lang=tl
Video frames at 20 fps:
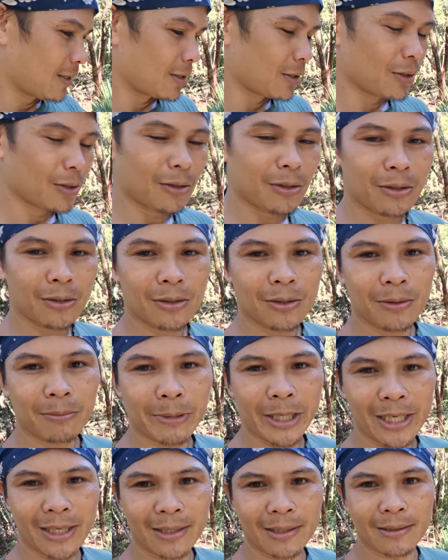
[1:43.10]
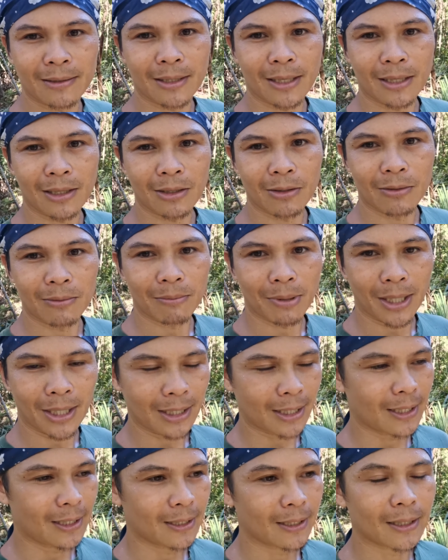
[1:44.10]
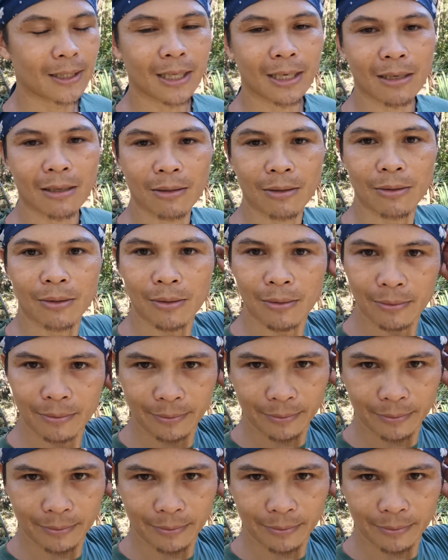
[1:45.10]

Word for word: so may nagtatanong bakit hindi tatlo